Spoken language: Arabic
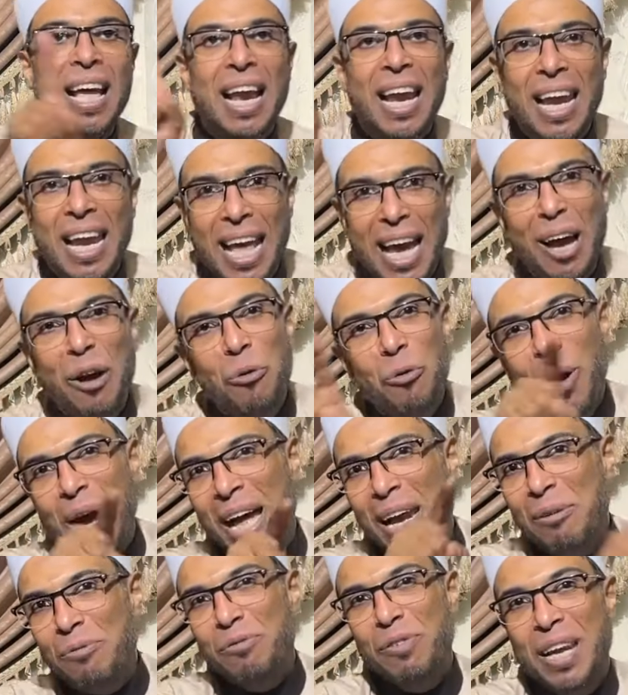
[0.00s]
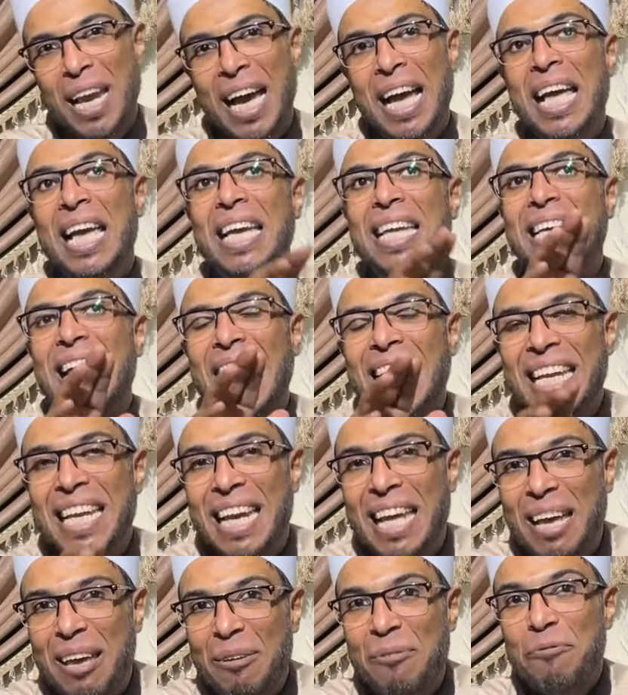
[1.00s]
لا والف لا يعني
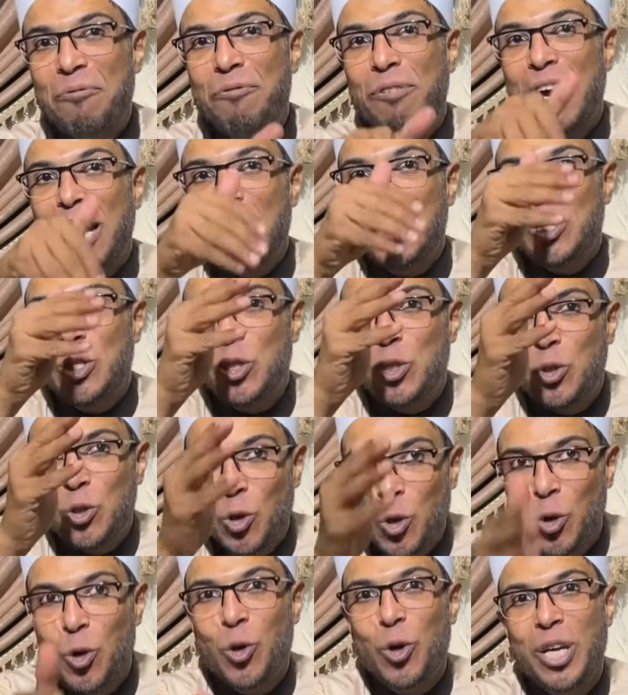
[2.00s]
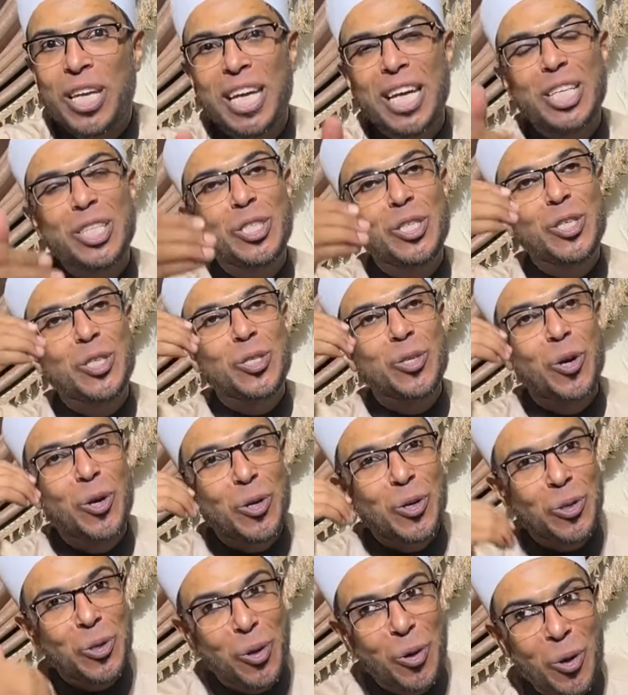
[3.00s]
لا ينفع الزوج يدي
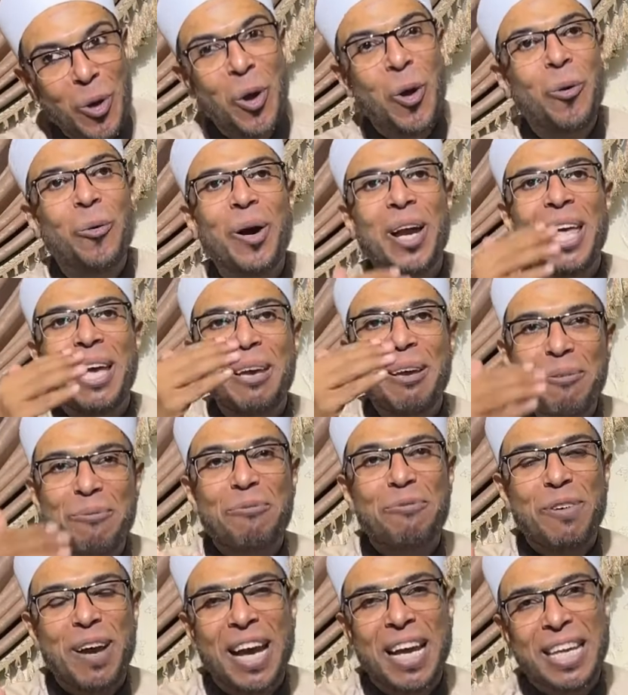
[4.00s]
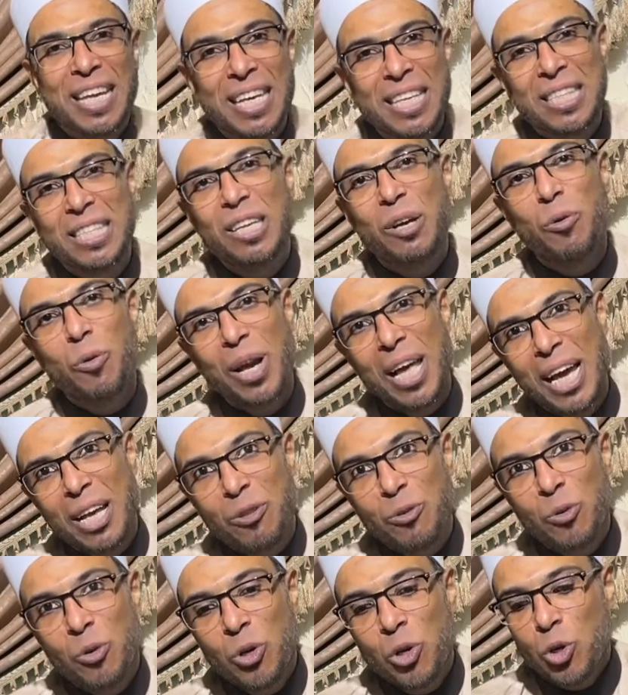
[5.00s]
زوجته ولا ينفع يدي
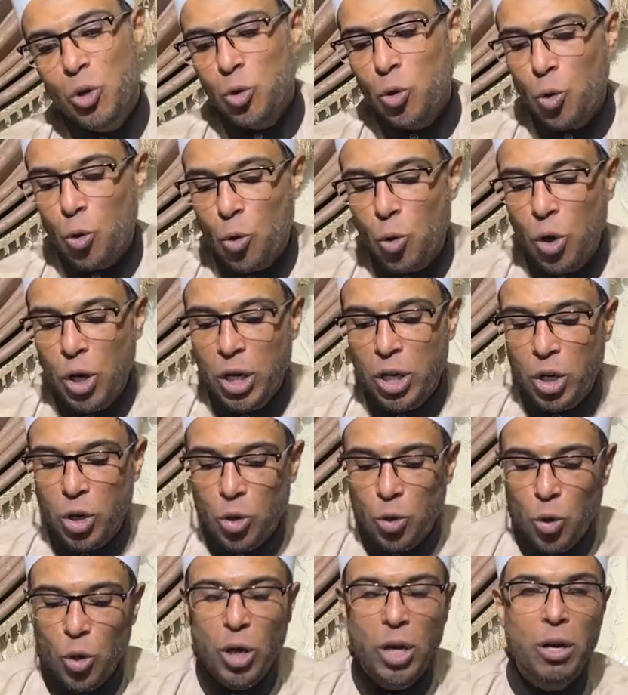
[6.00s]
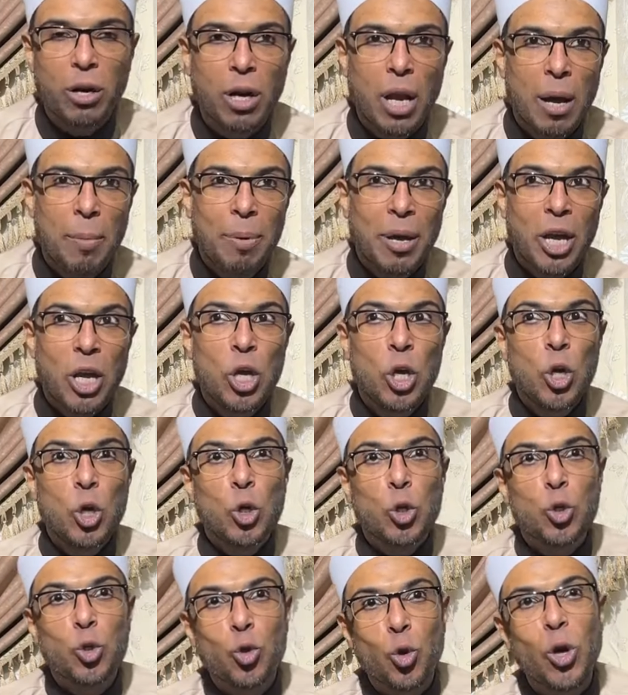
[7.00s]
ولاده نروح للنوع الرابع
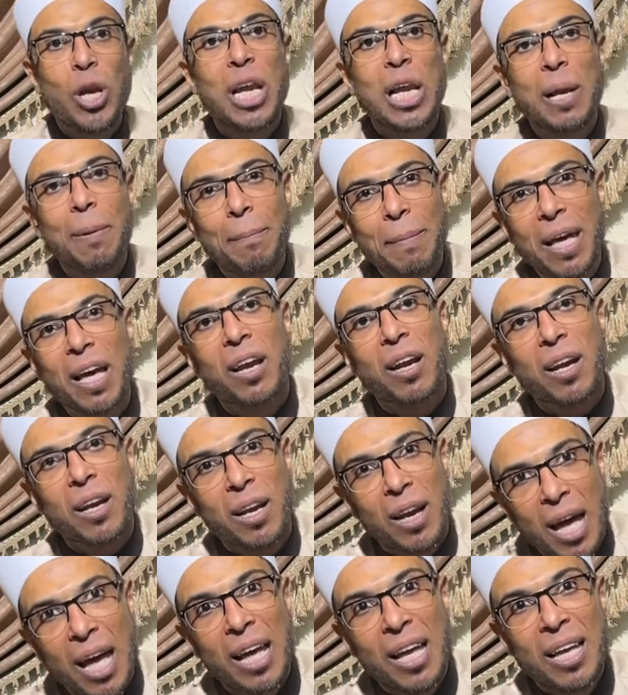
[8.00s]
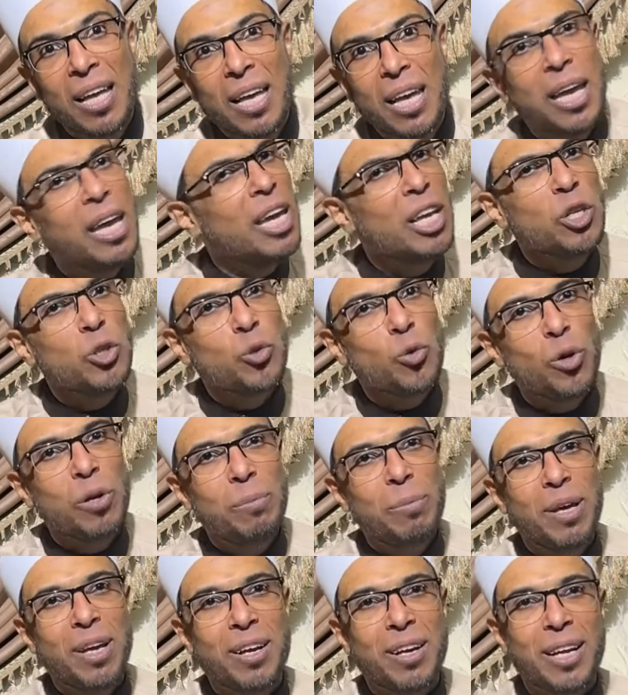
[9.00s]
ذو المرة ايه ذو
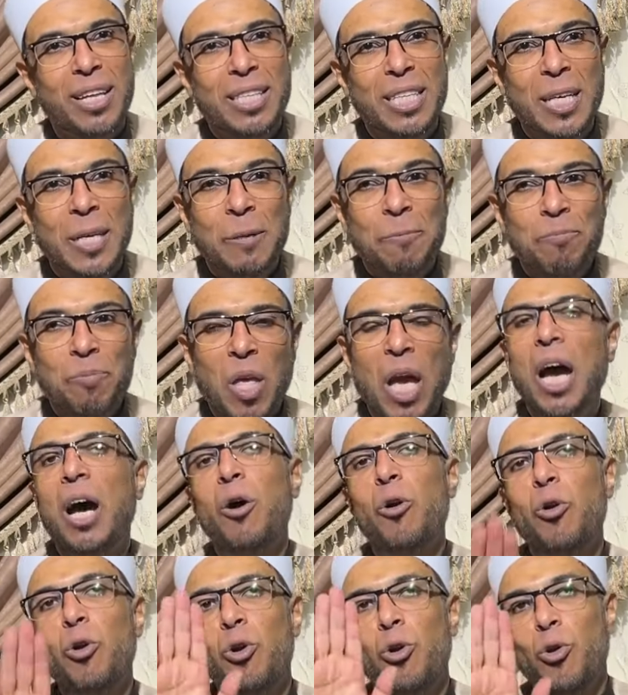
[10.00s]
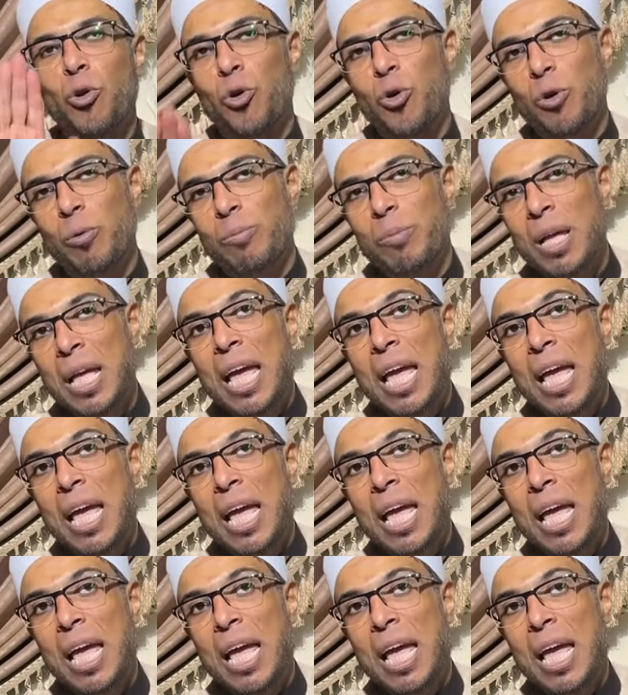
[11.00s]
المرة دي اقول لكم